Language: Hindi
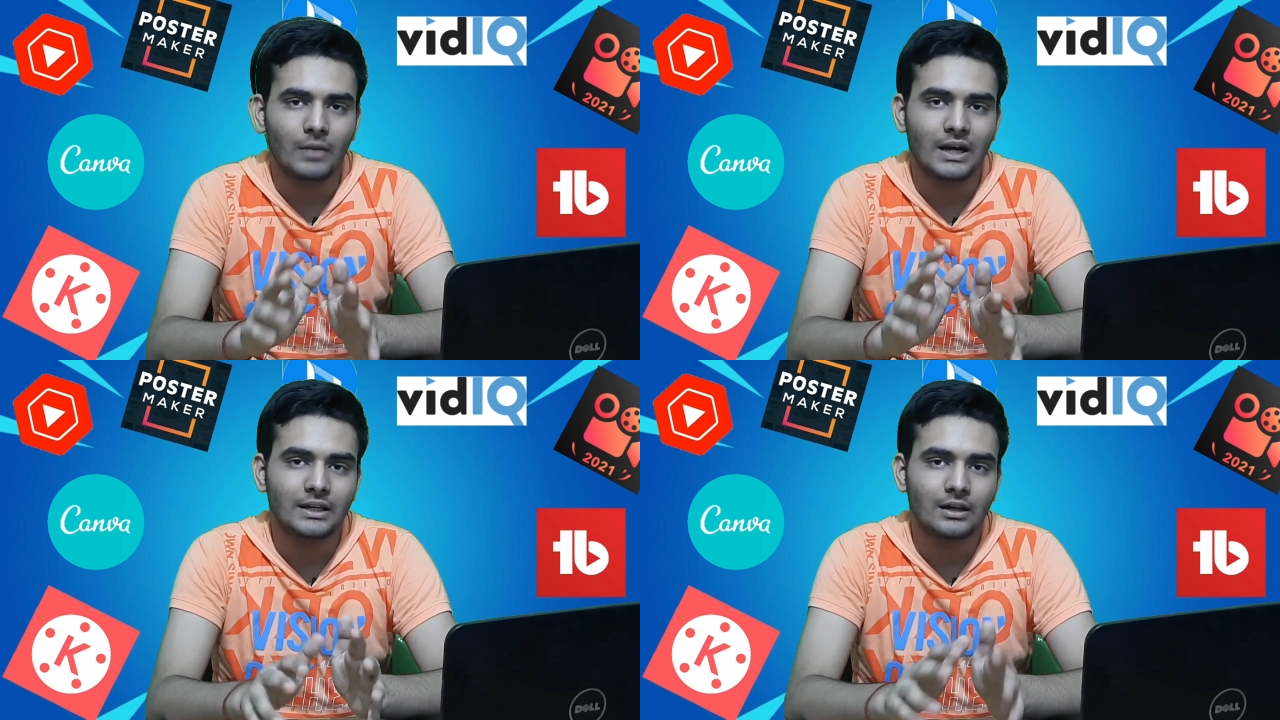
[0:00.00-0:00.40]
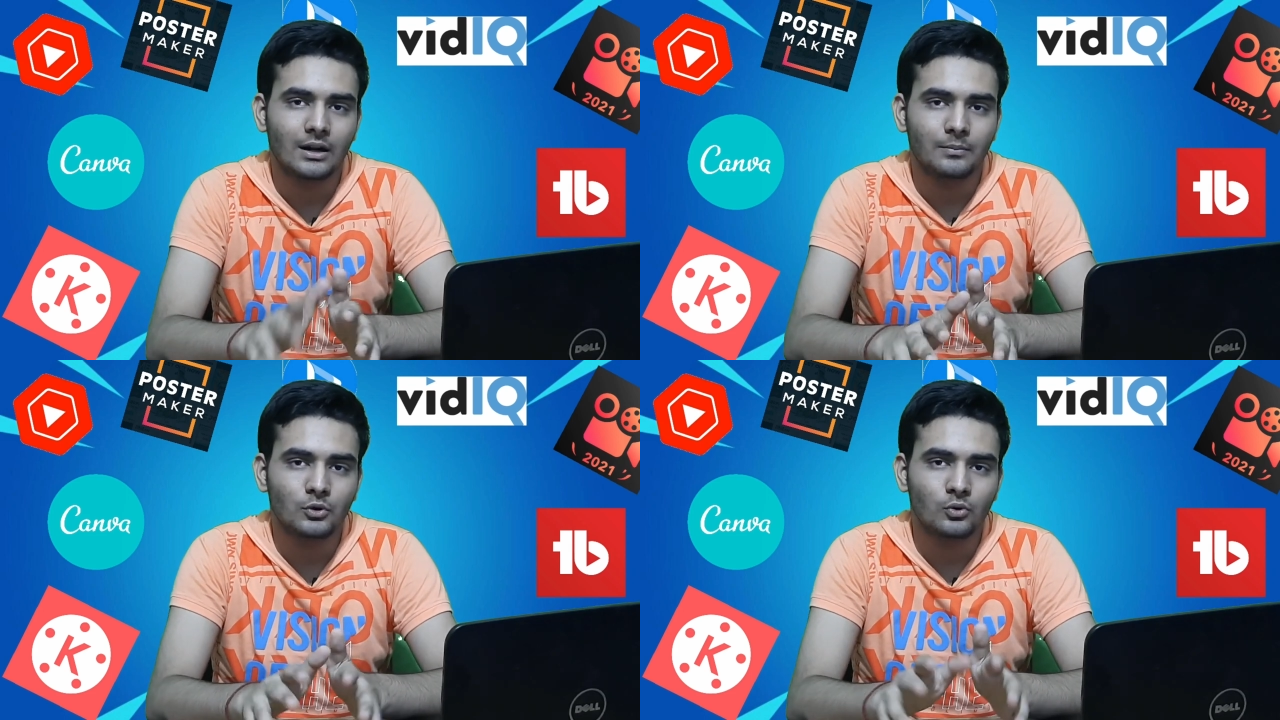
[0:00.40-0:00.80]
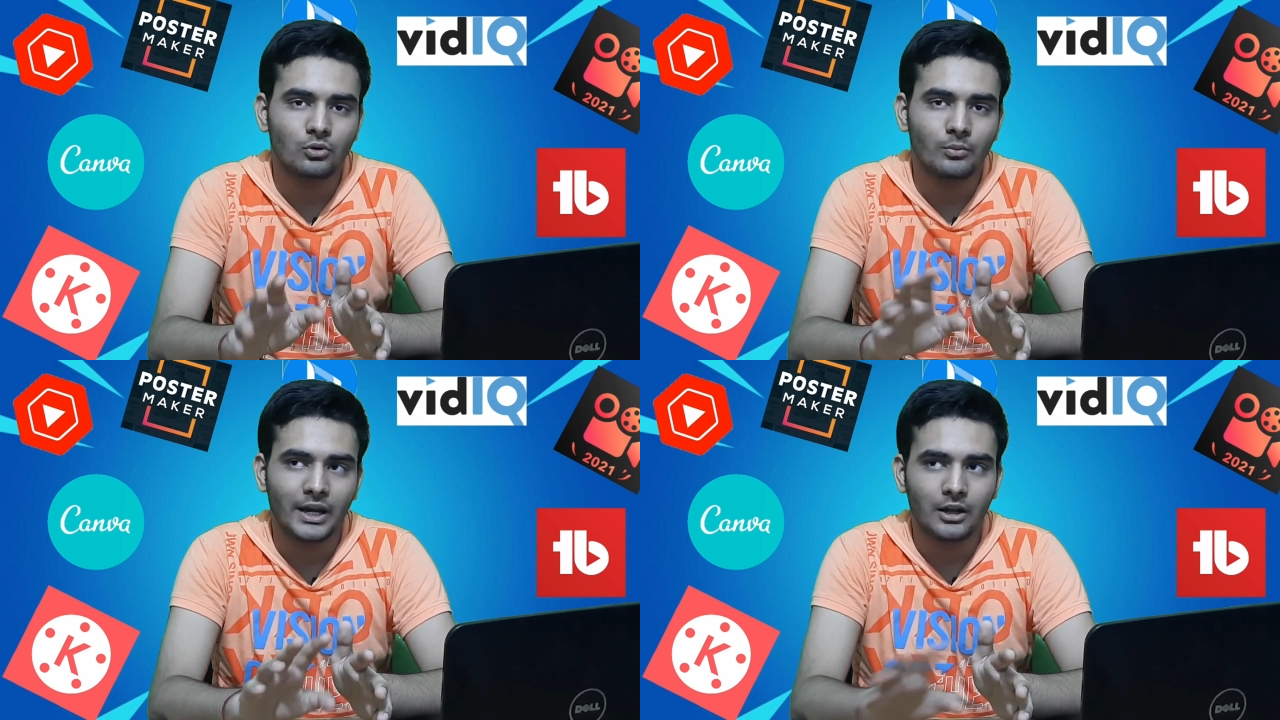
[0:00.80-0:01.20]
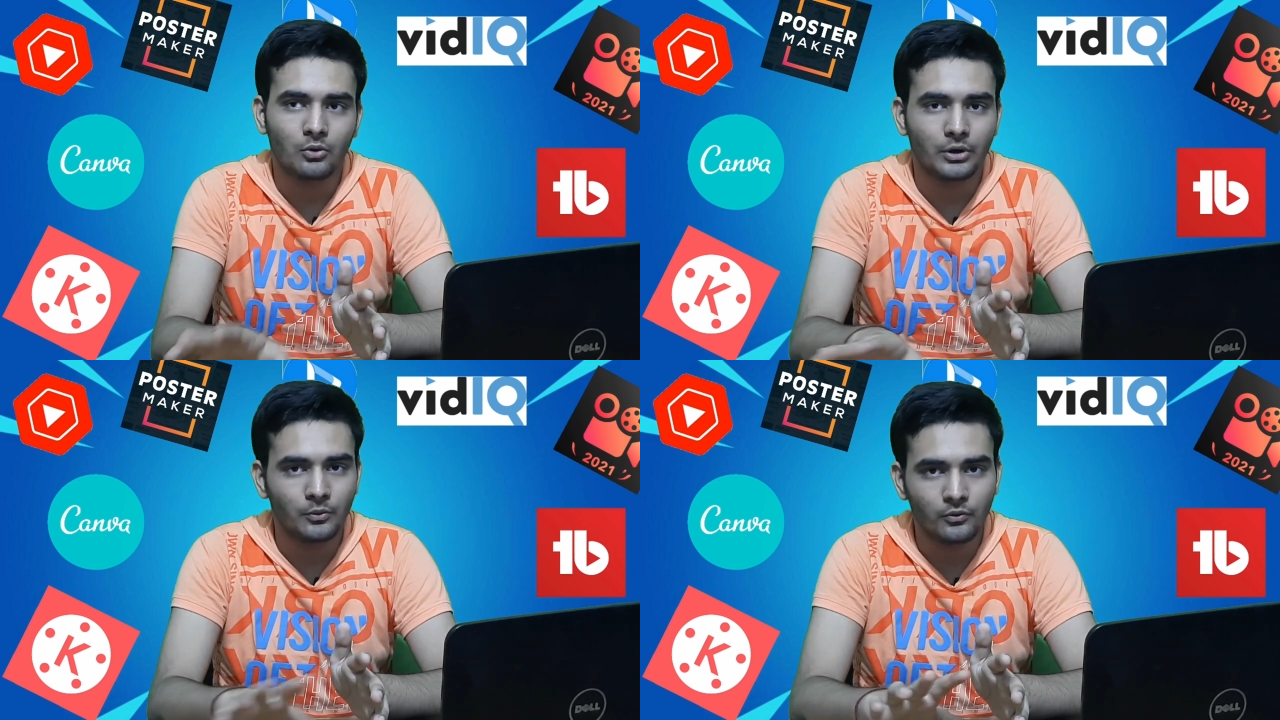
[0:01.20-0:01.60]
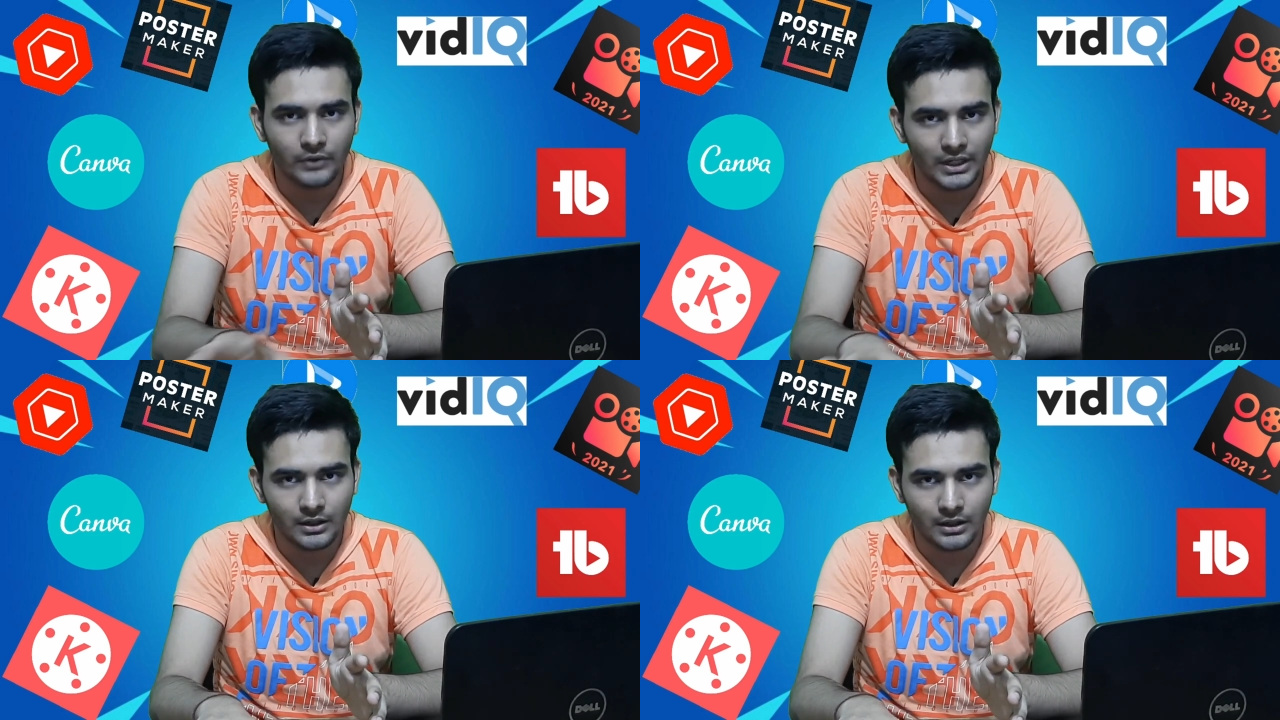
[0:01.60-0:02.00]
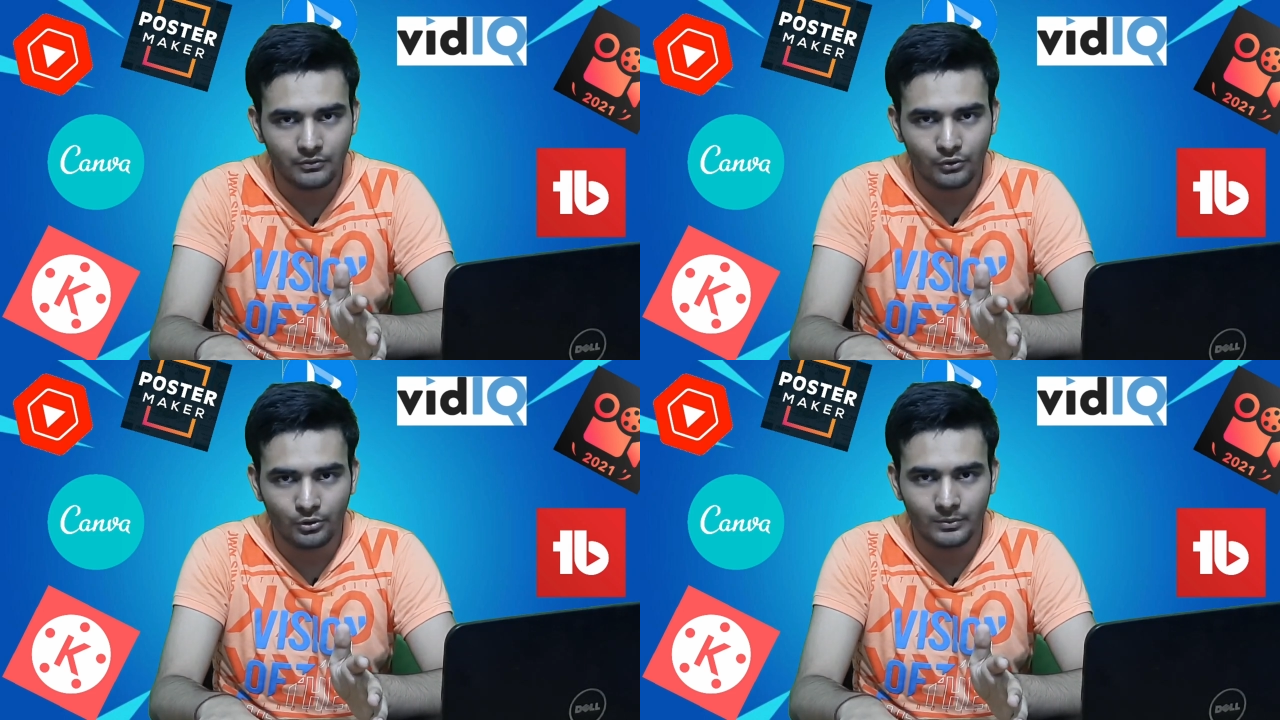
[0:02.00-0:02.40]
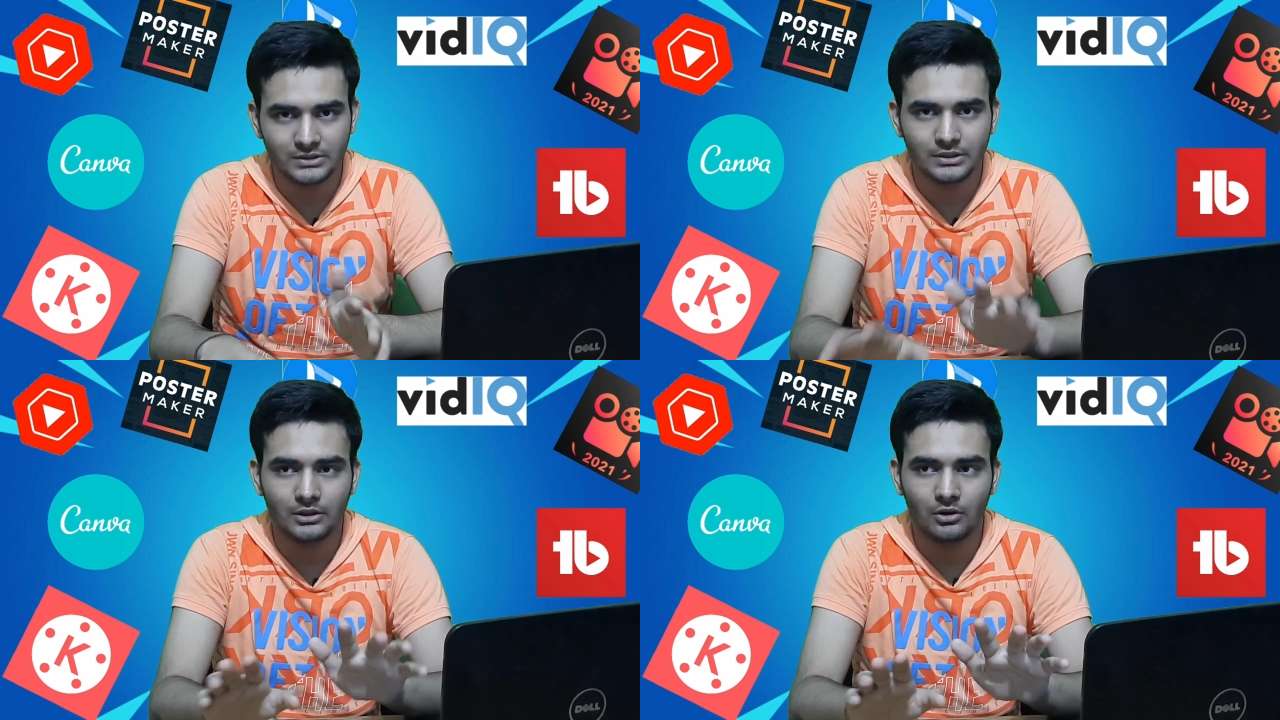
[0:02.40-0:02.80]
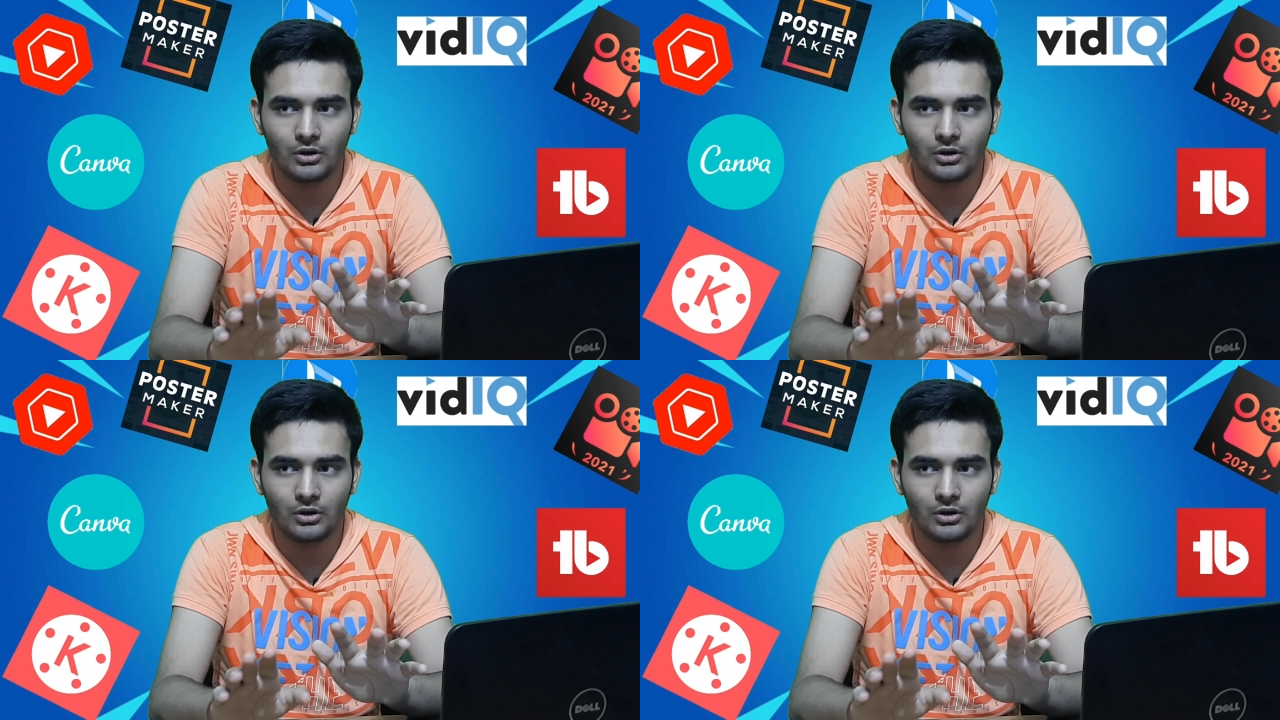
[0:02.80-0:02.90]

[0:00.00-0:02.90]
बाकी अगर आप लोगों को बैकग्राउंड रिमूव नहीं करना है फोटो में से